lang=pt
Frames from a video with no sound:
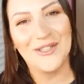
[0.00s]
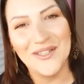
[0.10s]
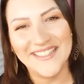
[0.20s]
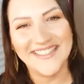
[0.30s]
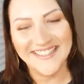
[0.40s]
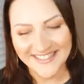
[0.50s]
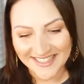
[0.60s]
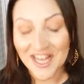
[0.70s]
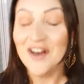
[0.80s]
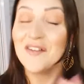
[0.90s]
Ju.
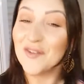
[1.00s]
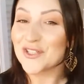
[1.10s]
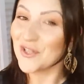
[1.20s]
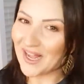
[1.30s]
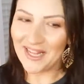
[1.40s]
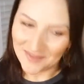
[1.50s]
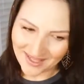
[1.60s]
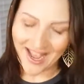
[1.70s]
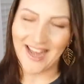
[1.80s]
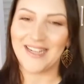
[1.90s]
Vou socar tua
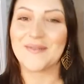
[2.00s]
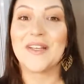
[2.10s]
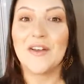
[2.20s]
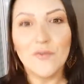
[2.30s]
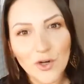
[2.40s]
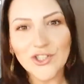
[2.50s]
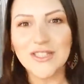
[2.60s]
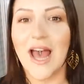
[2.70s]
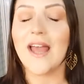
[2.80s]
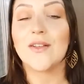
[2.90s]
cara. Vou te
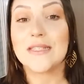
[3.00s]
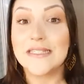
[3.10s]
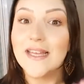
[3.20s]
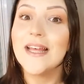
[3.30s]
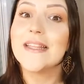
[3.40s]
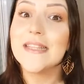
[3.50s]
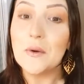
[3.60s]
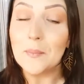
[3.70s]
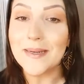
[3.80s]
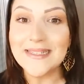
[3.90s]
dar. Eu disse,
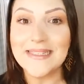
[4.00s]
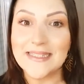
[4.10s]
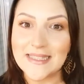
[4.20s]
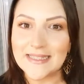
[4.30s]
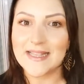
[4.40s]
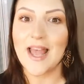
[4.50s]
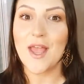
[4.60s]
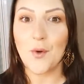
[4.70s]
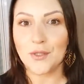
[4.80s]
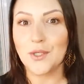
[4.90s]
não precisa,
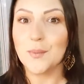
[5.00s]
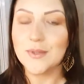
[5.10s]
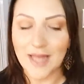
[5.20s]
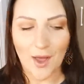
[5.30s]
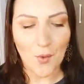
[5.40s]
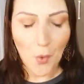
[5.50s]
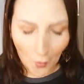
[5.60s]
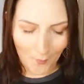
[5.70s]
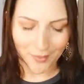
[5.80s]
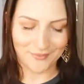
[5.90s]
Rê. Quando eu puder, eu
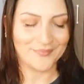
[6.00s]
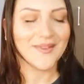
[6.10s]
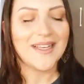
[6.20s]
compro.